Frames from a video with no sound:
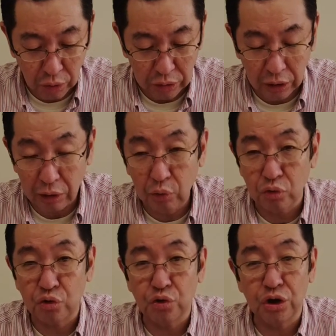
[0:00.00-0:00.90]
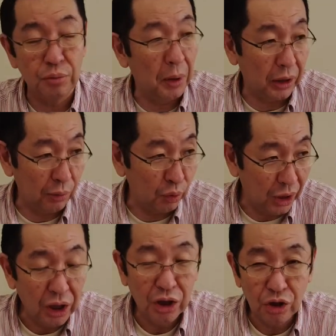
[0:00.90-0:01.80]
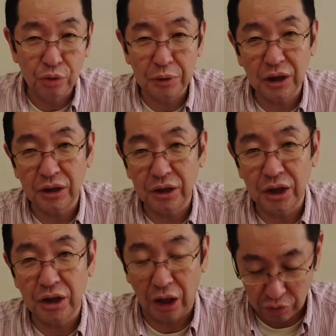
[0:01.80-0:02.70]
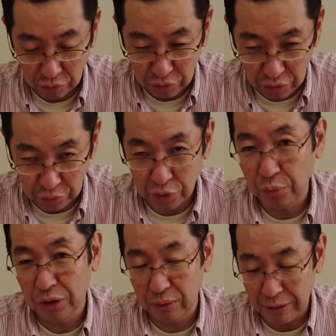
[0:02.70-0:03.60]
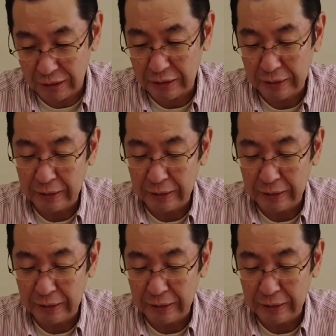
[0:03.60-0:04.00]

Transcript: の辺りを中心に馬券をね組み立てていきたいというふうに思ってます。